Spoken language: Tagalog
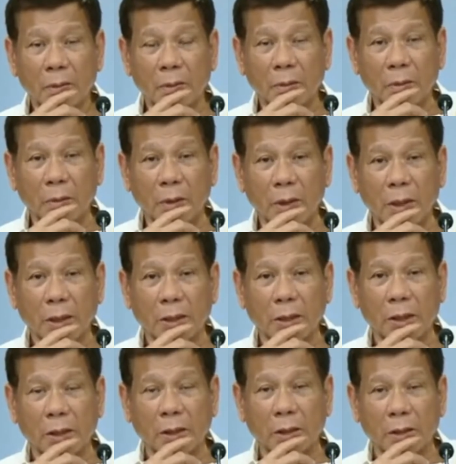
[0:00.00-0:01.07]
Akin
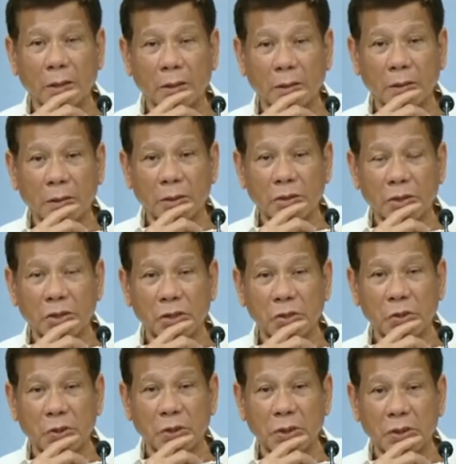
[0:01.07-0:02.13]
ang
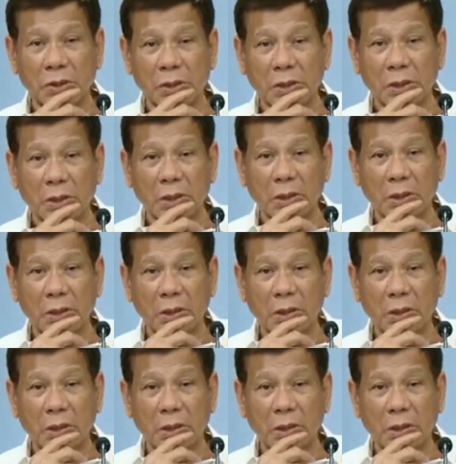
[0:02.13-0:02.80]
decision is uh,